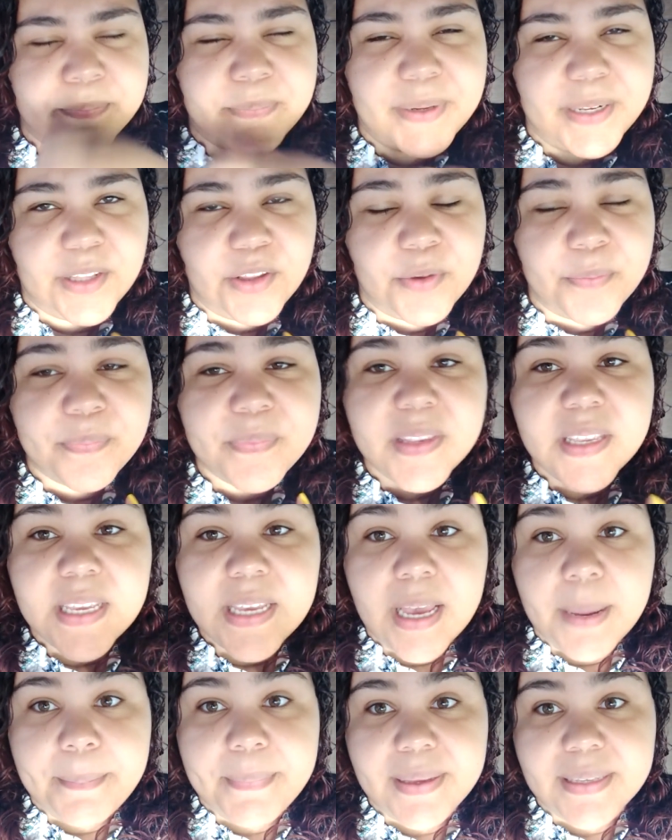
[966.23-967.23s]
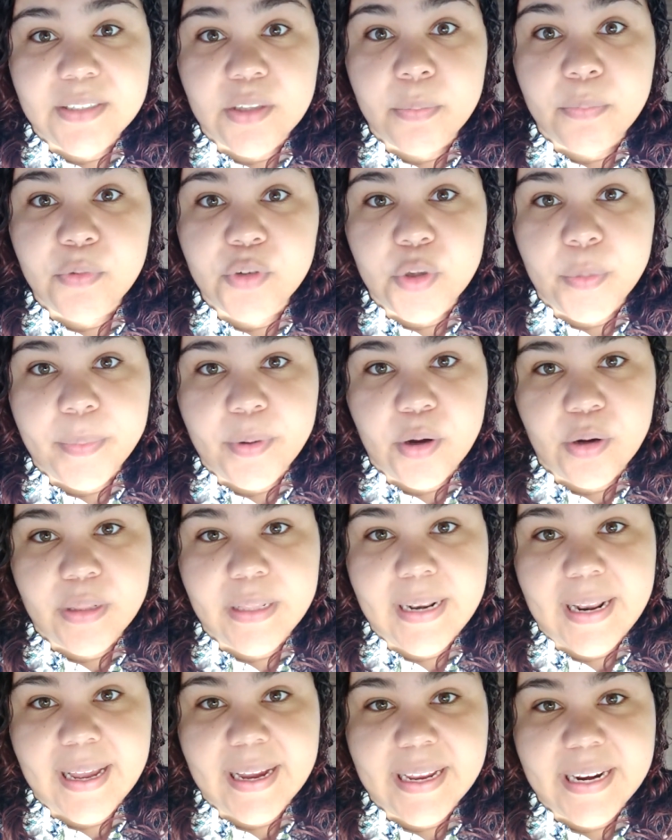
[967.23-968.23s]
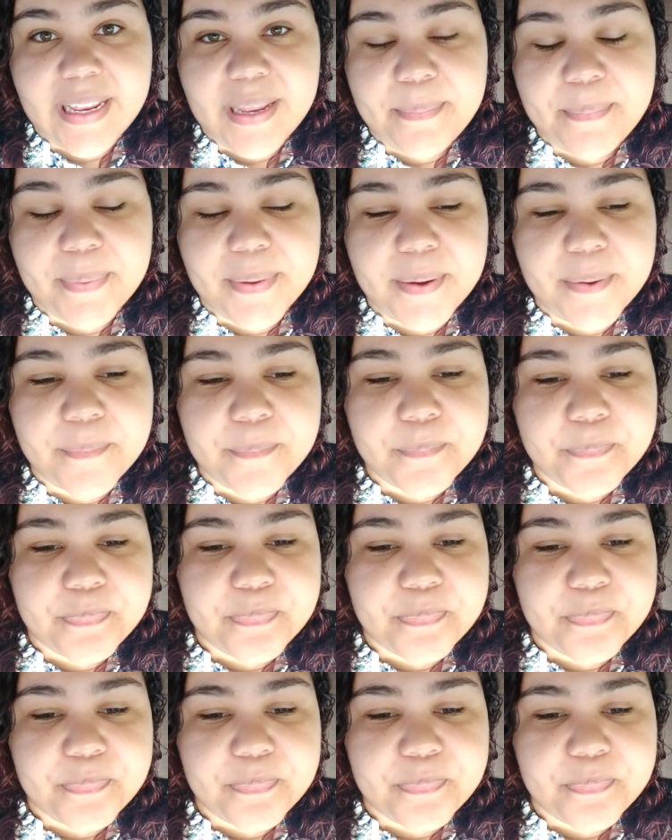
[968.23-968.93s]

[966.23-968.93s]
Perdón, me estoy mucho mejor de la gripe.